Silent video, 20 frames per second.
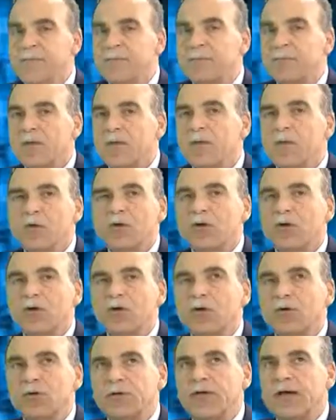Voglio
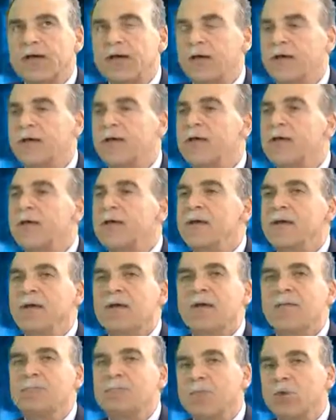ricordare
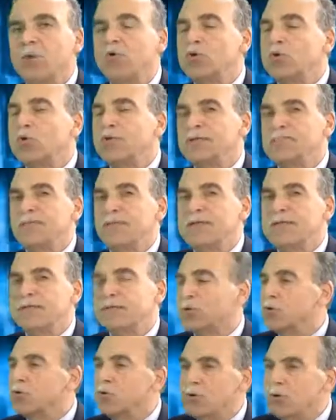che molto
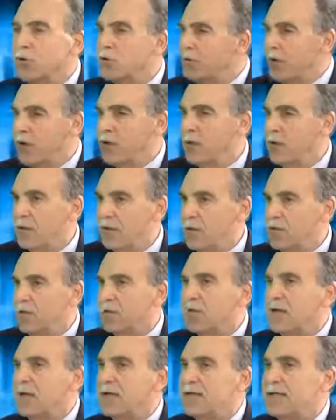spesso noi
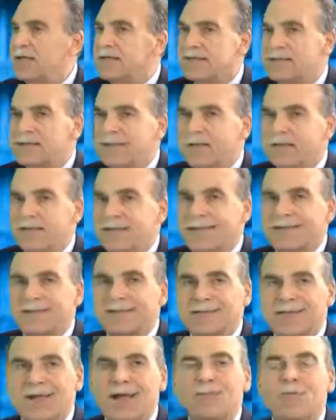giornalisti
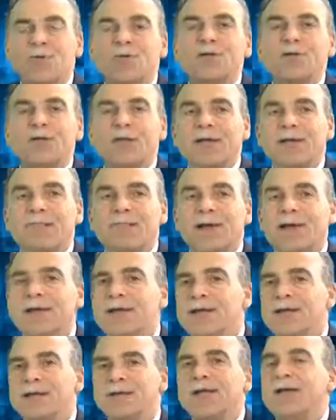trattiamo il tema
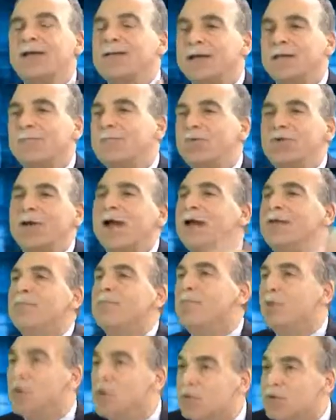dei tribunali
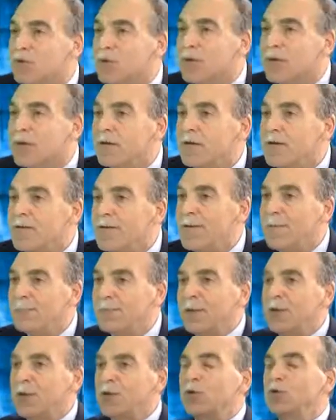brutti,
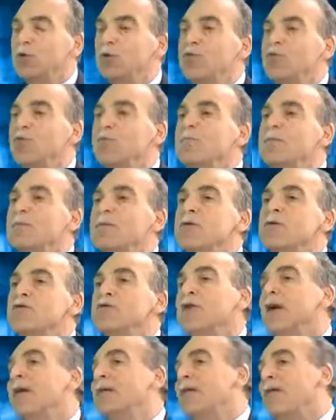perché tu
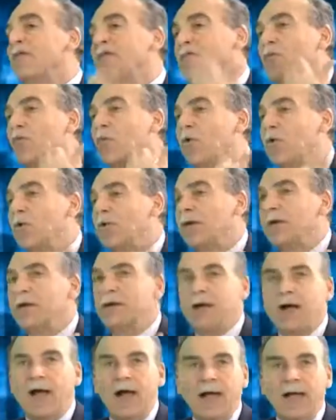già da
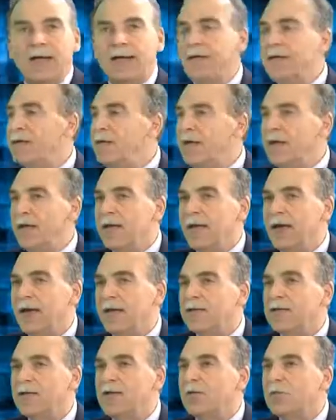fuori hai l'idea
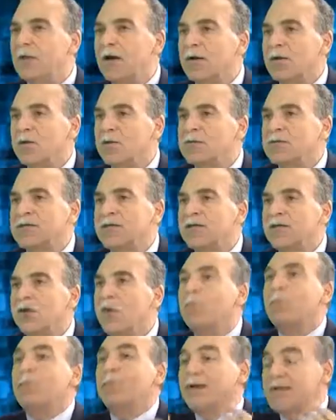di qualcosa di
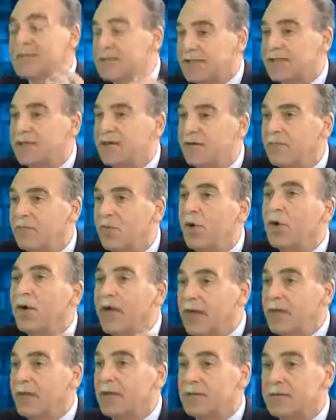oppressivo,
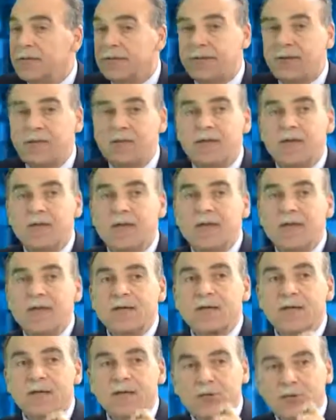entri
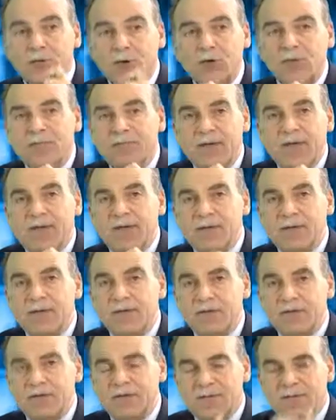eh, dove
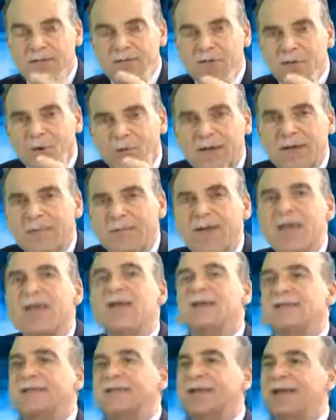eh, dovrebbe
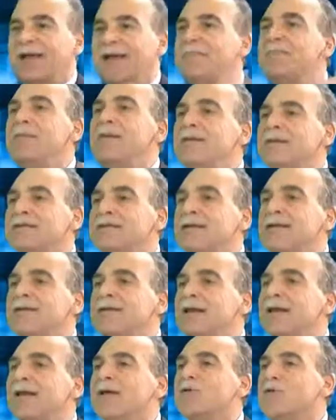essere
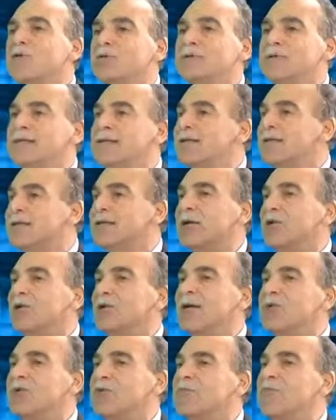amministrata la giustizia con
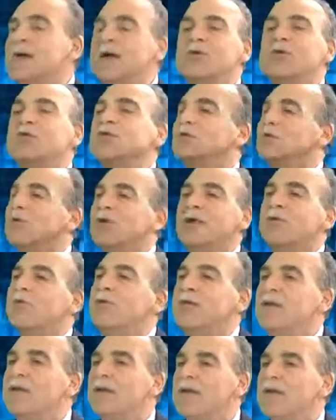la G maiuscola,
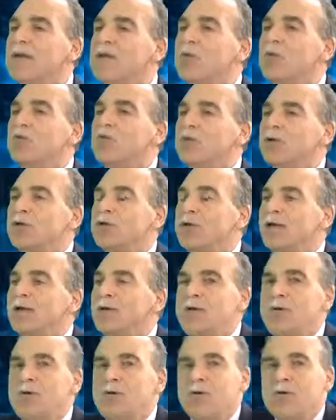quindi un
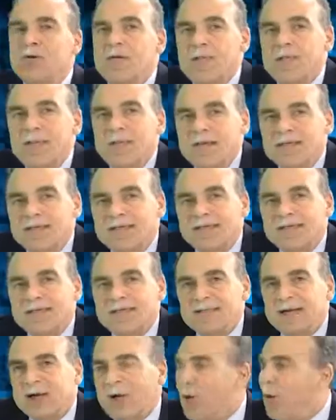cittadino
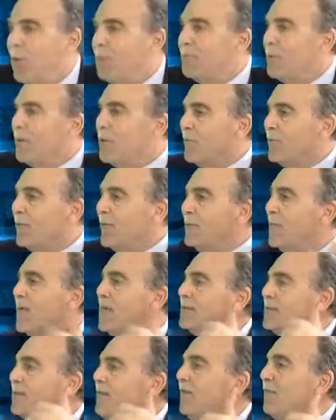senza colpe dovrebbe
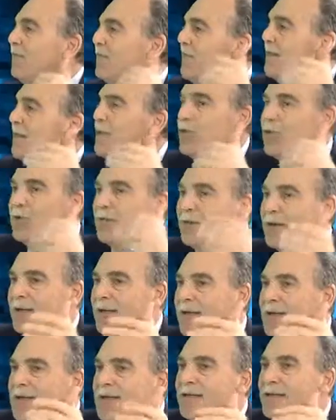essere felice
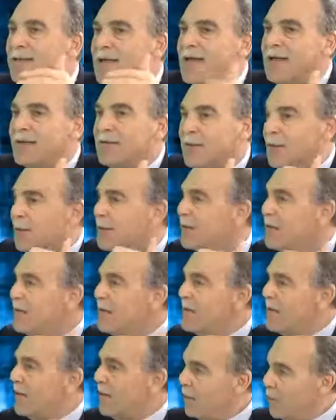perché lì dentro
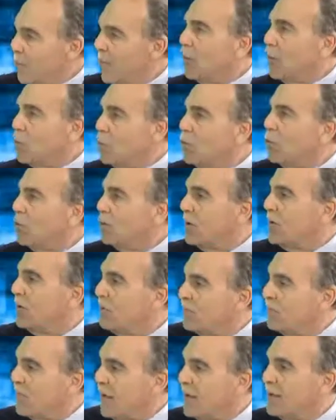eh, qualcuno ti
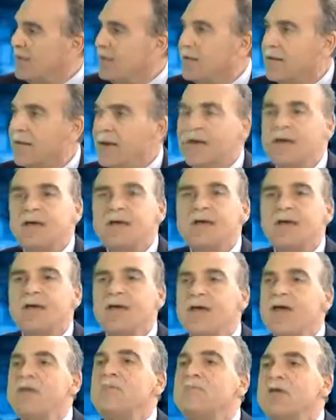difende
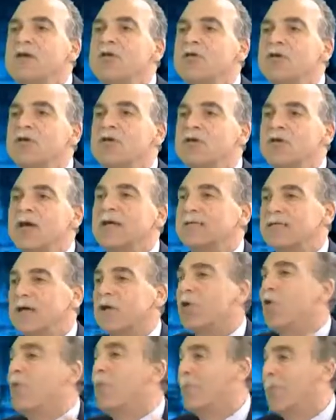e invece già si
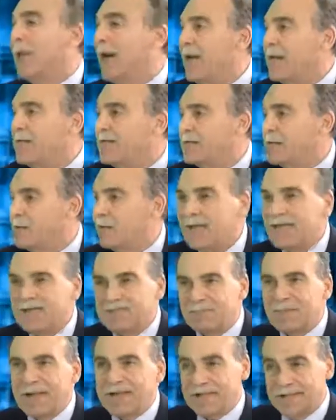è oppresso da
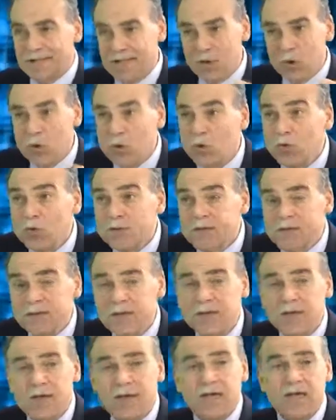spazi
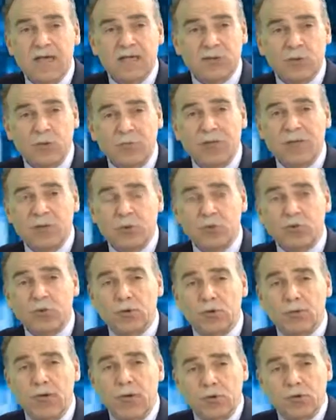angusti e soprattutto
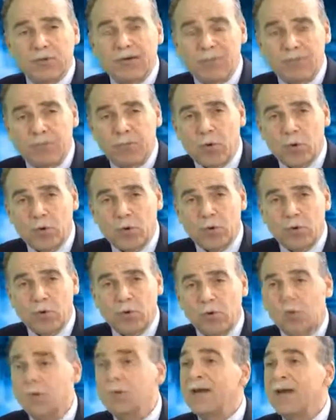da un rapporto
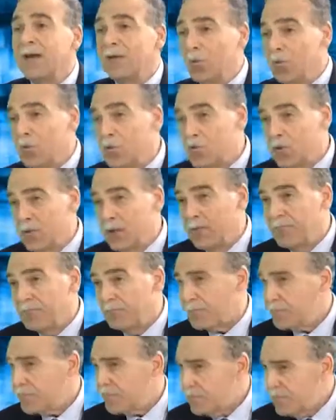con la luce
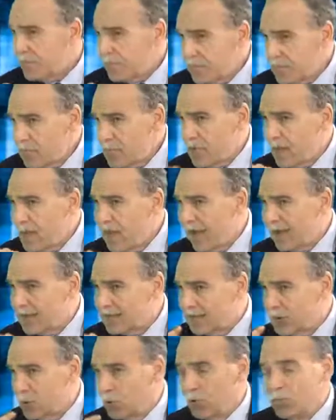
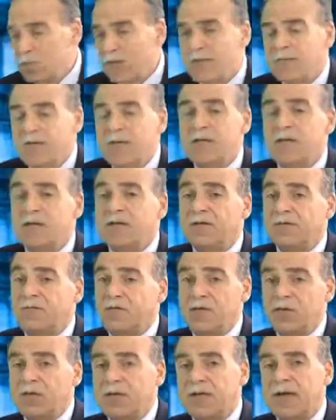assolutamente
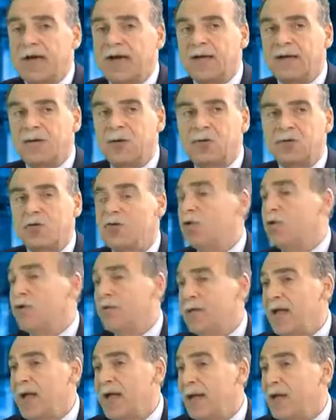deficitario in
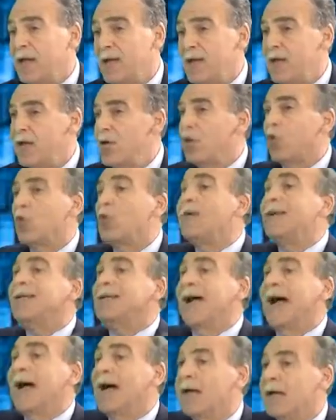città come
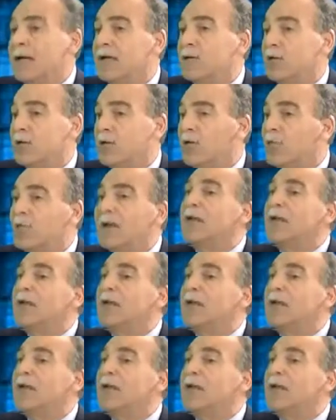Taranto, come le